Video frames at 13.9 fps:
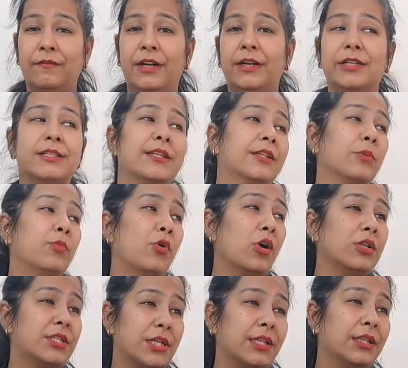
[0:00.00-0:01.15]
विंटर्स रहती है
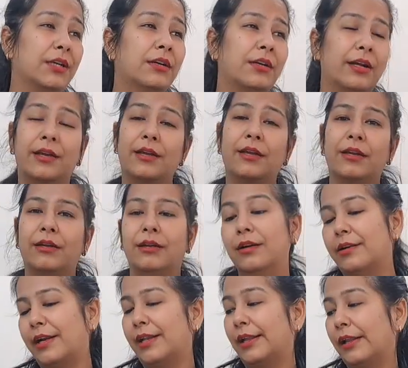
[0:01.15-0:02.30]
बहुत ज़्यादा कड़ाके की
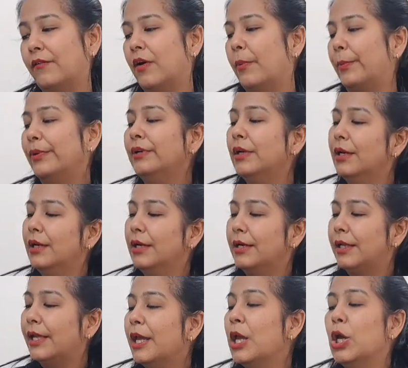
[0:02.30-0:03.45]
ठंड रहती है वहां पर
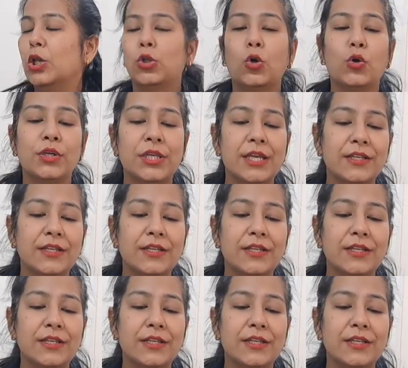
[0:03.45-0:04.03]
है तो